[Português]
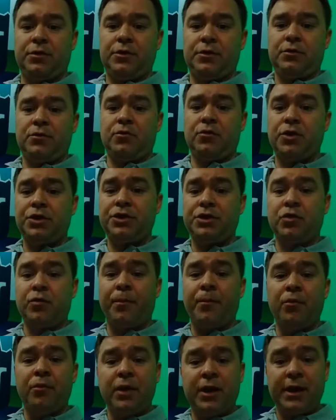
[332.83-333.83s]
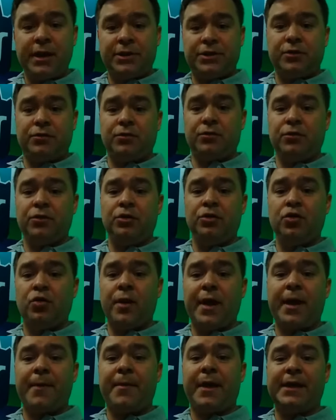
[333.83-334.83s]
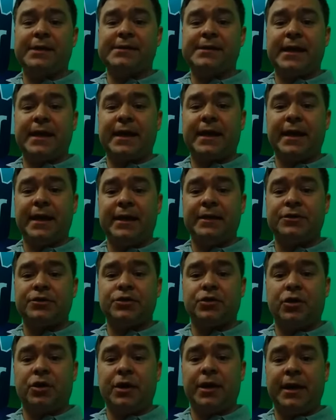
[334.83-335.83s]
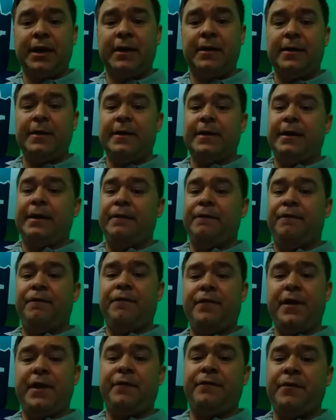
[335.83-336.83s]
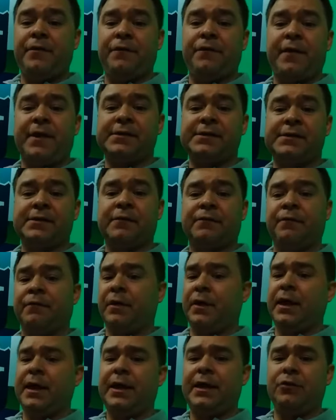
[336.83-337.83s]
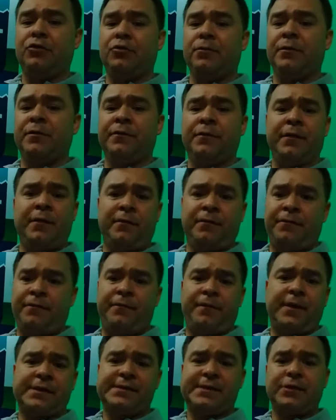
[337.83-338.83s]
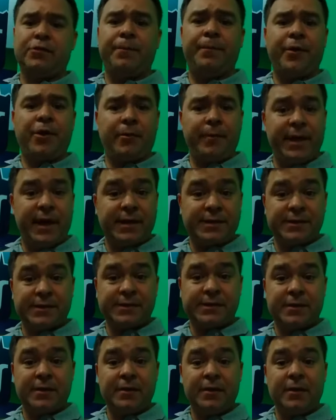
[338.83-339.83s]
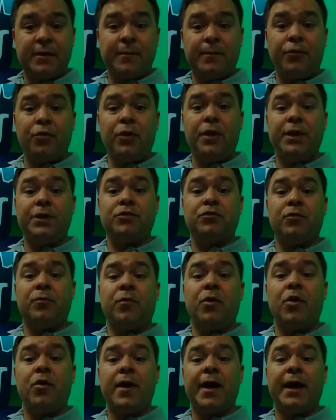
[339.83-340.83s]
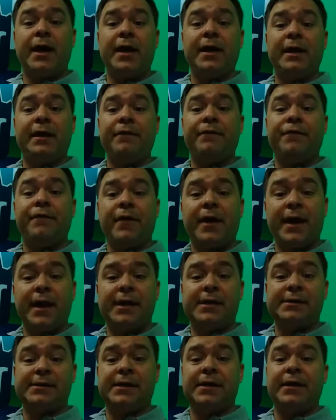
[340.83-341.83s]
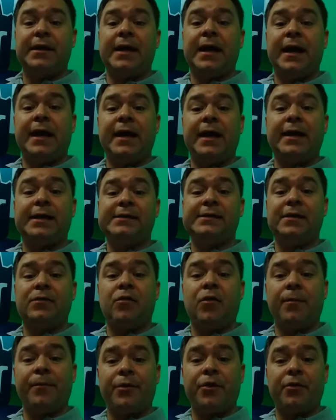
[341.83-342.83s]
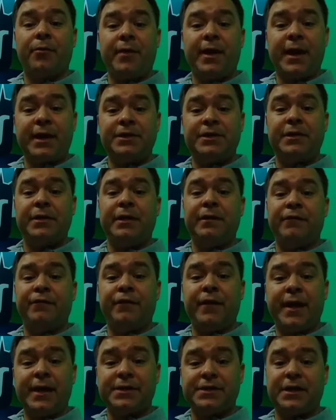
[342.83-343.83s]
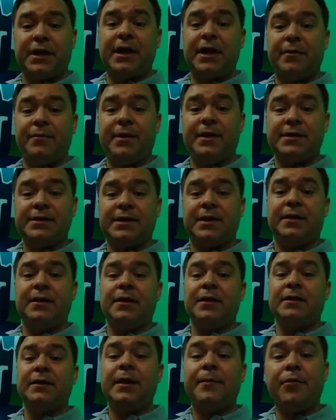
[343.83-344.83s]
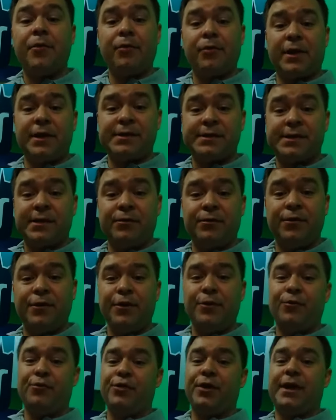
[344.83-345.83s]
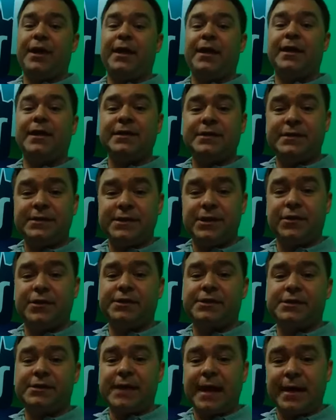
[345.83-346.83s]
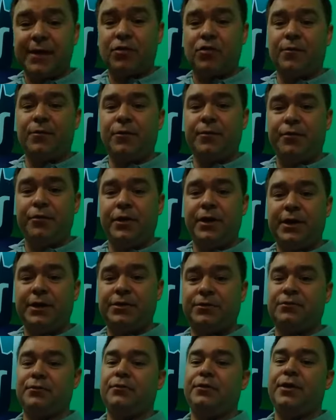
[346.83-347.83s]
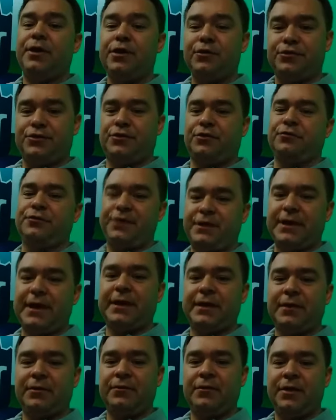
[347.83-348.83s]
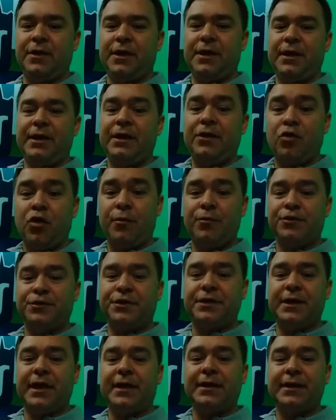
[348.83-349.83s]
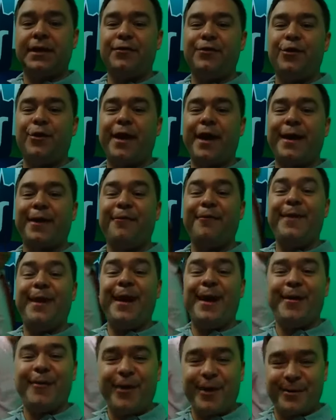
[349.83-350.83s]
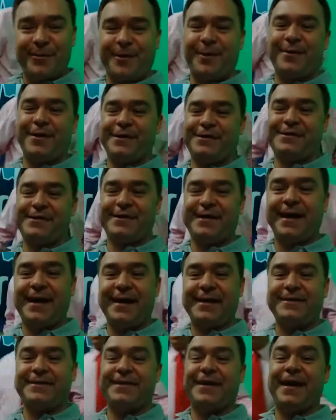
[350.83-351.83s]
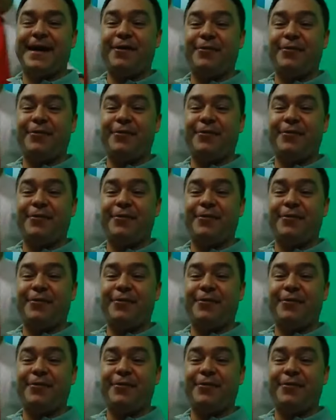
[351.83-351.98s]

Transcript: Hoje o político não é mais aquele só, né, que vive falando e fazendo promessas. Político bom é aquele que faz, é aquele que se compromete e veste a camisa da população, porque antes de eu estar como político, eu sou um cidadão. E como cidadão, eu quero o melhor para minha cidade, quero o